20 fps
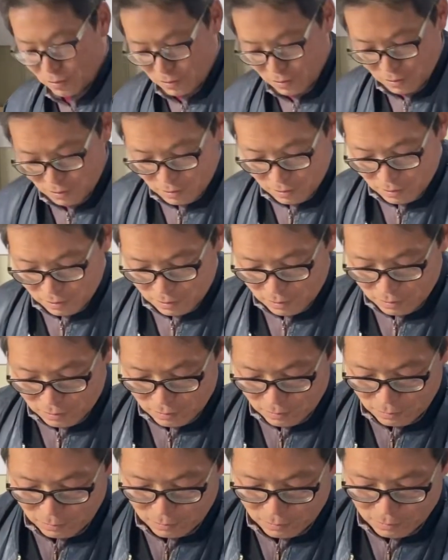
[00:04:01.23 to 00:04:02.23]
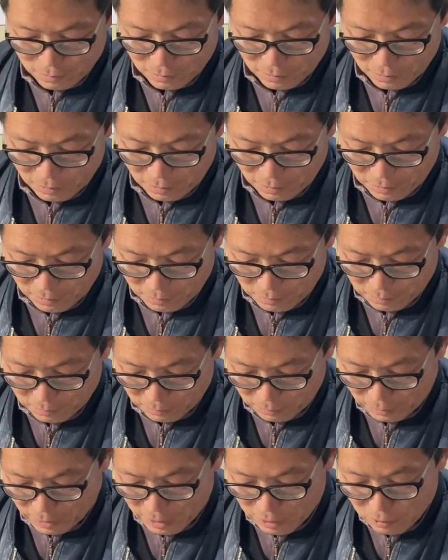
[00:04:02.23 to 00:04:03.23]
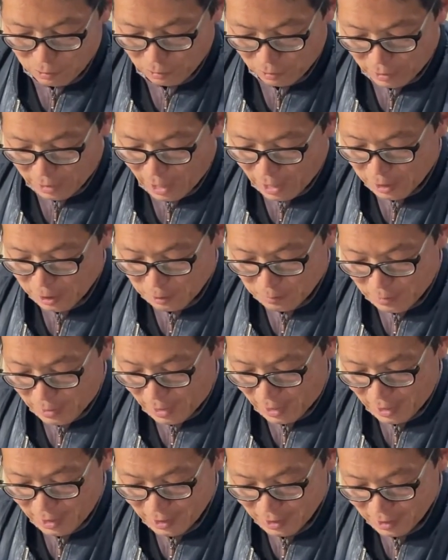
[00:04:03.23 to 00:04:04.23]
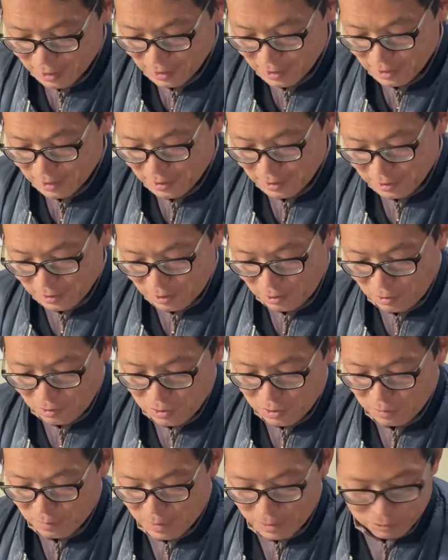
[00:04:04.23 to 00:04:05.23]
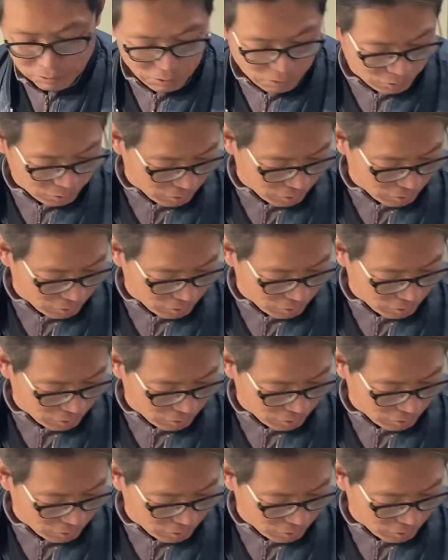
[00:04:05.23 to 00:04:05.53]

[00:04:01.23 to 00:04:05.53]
うん、くっせえなって言うよね外人はうんそうだね日本人はそれほど